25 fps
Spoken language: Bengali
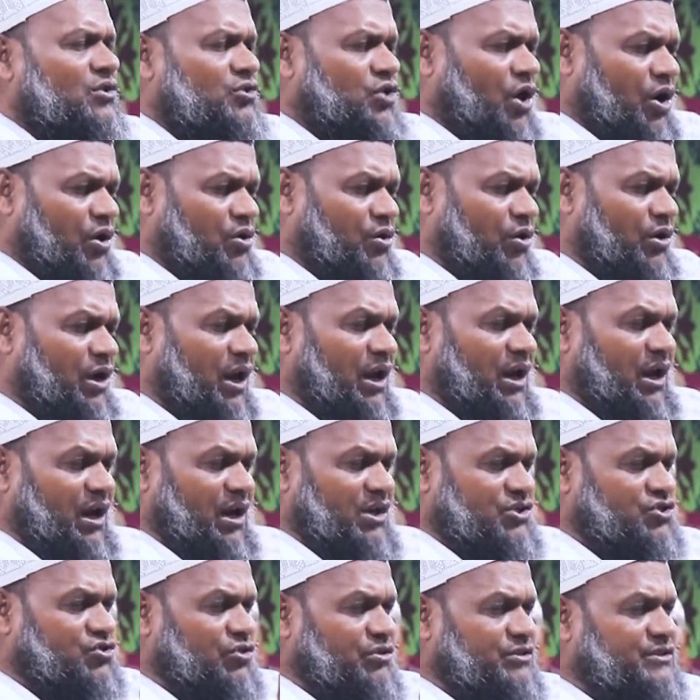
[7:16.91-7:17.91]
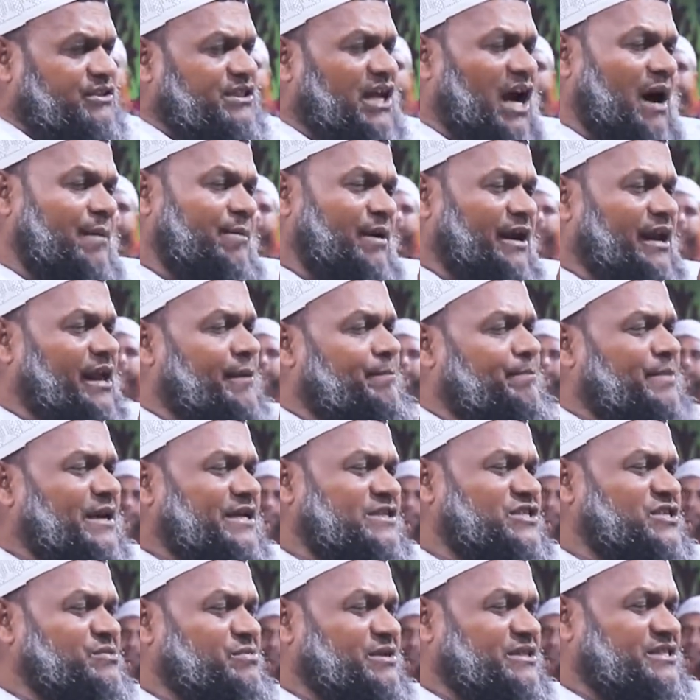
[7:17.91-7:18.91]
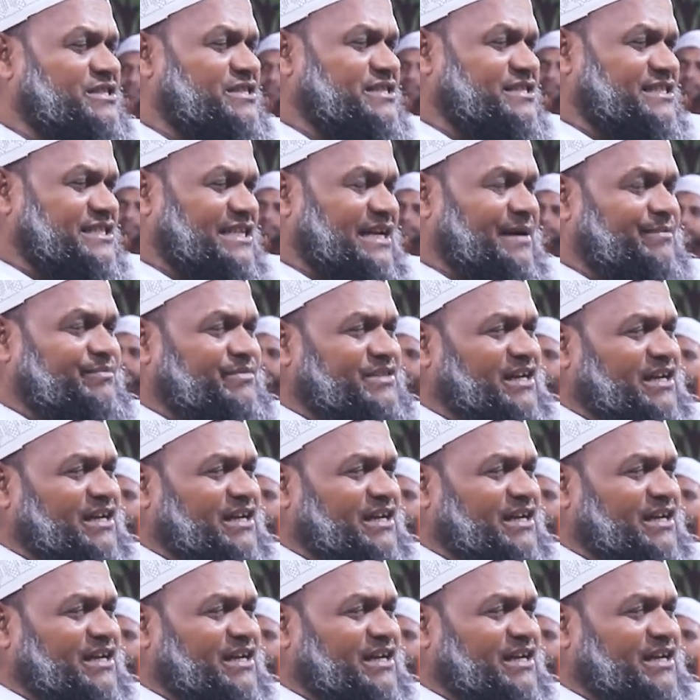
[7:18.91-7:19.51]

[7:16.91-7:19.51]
তখন আল্লাহ রসুল সাবানে বেশি বেশি সিয়াম